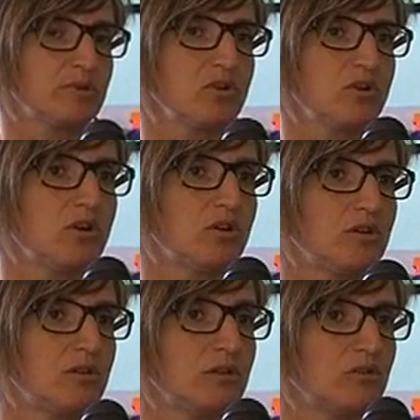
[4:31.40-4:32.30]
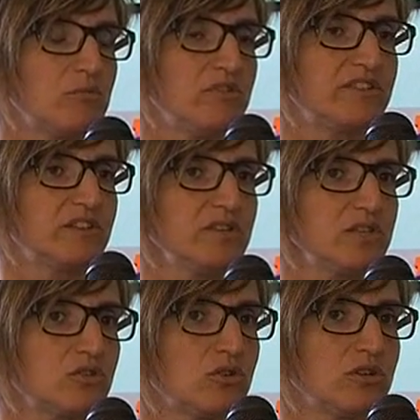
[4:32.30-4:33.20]
però come avete
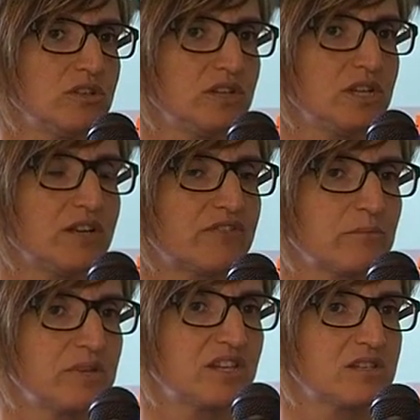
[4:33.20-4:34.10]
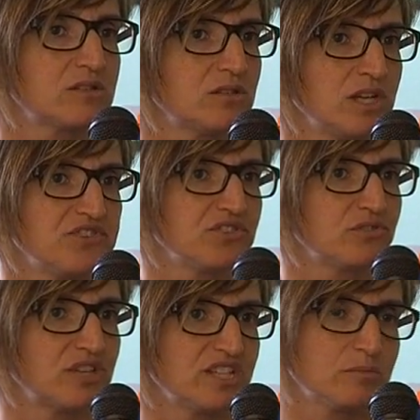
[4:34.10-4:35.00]
visto il, la frammentazione nel
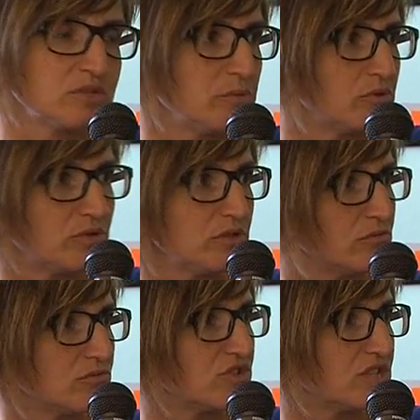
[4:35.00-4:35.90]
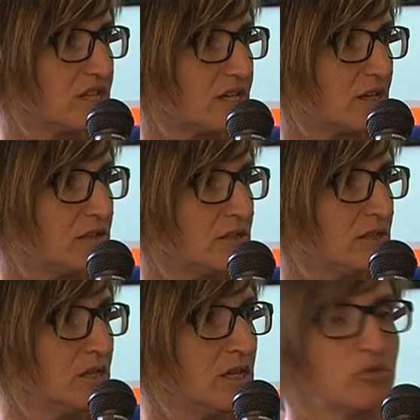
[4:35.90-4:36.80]
centro-destra, per esempio Torino non c'era,
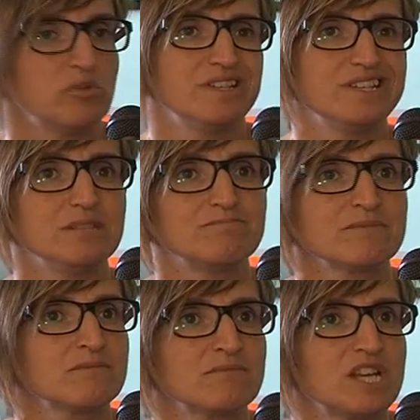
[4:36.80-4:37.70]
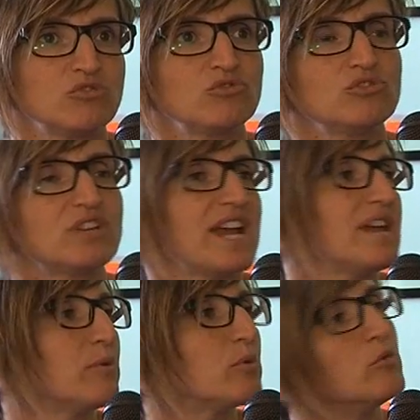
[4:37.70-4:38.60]
quindi non lo
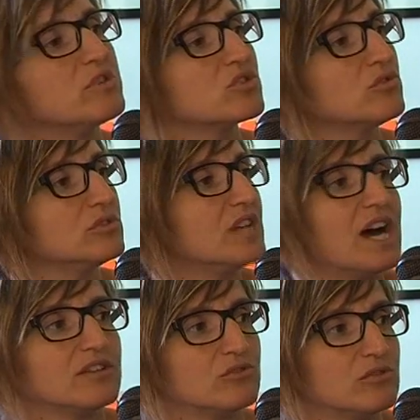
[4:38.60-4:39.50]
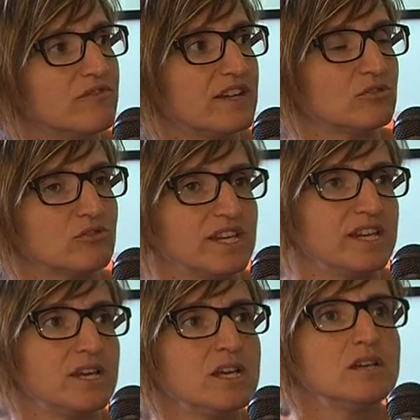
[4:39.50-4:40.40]
darei proprio come scontato il fatto
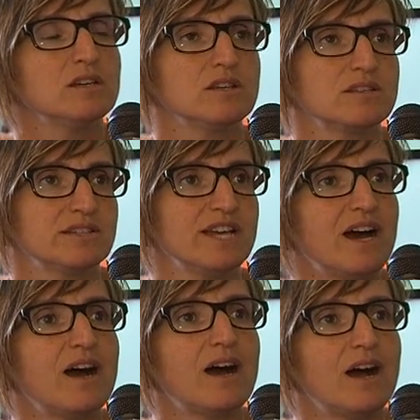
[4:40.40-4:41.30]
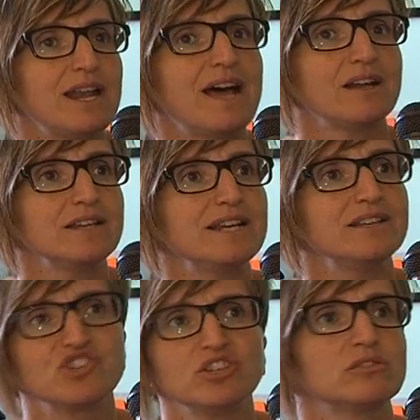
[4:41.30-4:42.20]
che eh, sia, la, sia
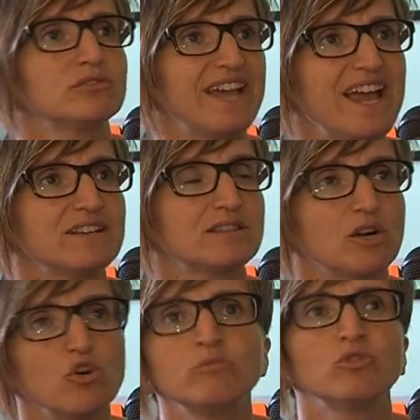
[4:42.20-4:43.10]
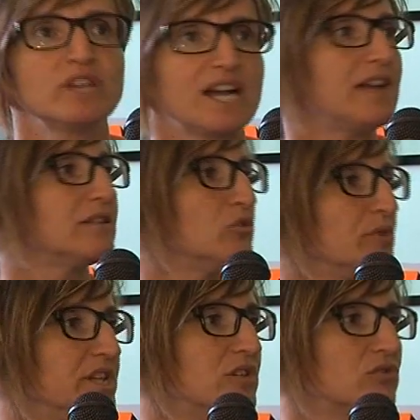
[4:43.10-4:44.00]
il centrodestra o i moderati,
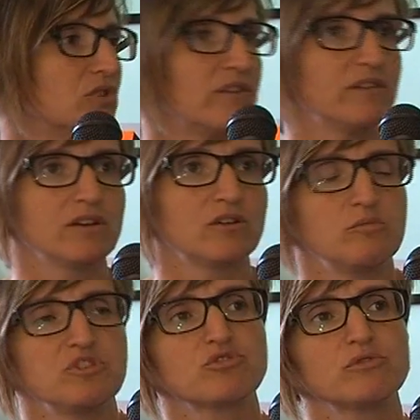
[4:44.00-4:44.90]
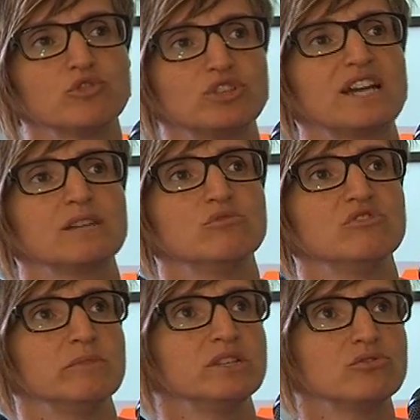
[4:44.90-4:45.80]
come dicono, che cominciano a votare il
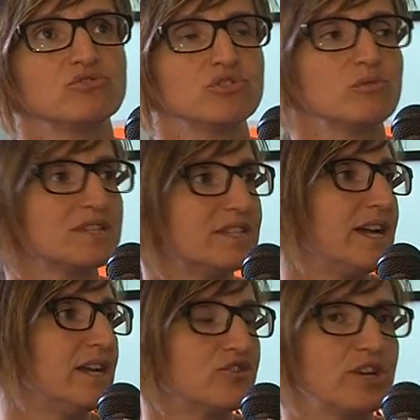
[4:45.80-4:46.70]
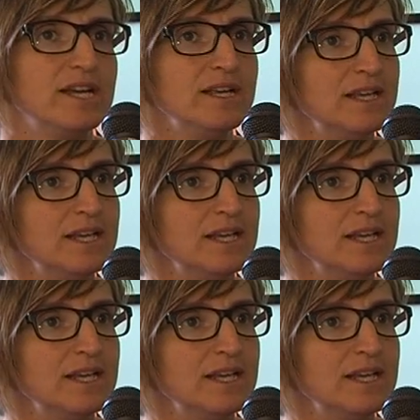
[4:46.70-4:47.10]
Movimento 5 Stelle, cioè